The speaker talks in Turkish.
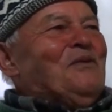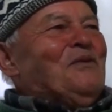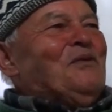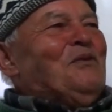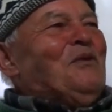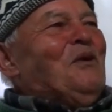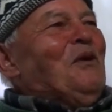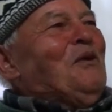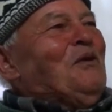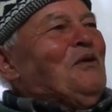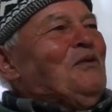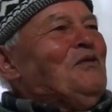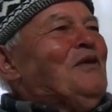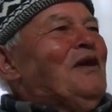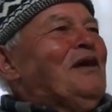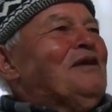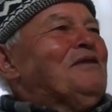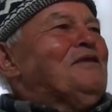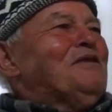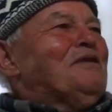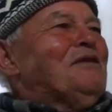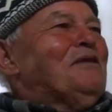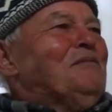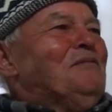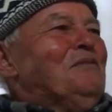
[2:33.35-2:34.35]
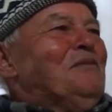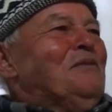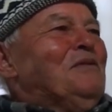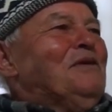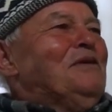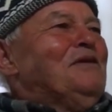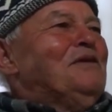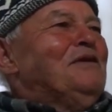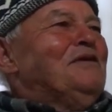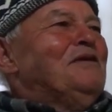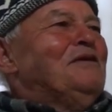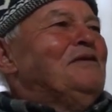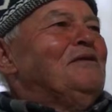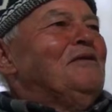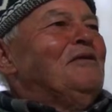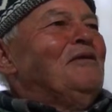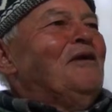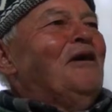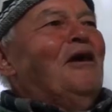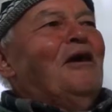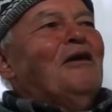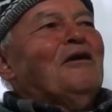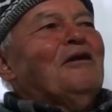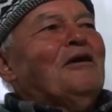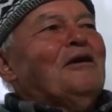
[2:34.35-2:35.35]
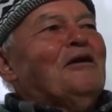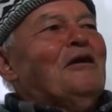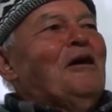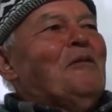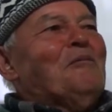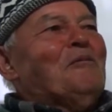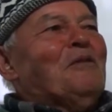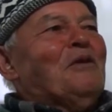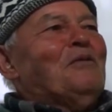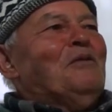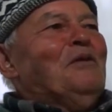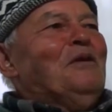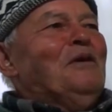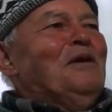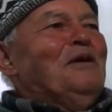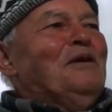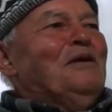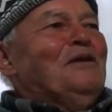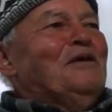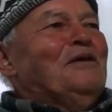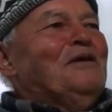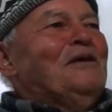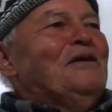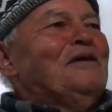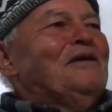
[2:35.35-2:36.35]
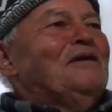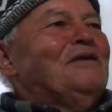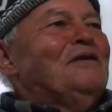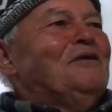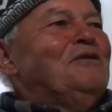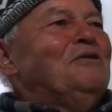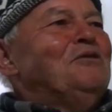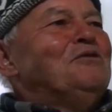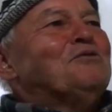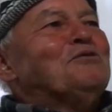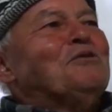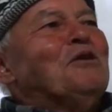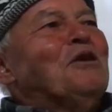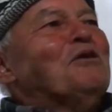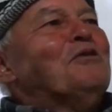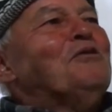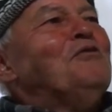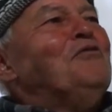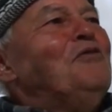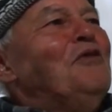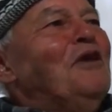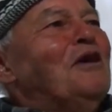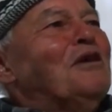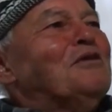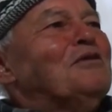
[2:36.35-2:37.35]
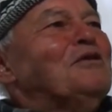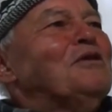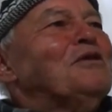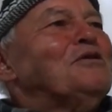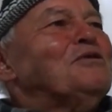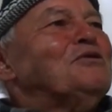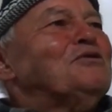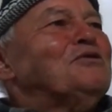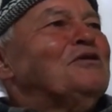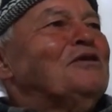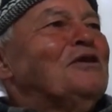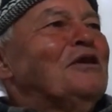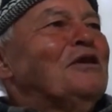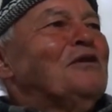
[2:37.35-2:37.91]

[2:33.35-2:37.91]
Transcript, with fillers: Gönül vadeden. Allah'a emri ben. İşlettik verdiler işte.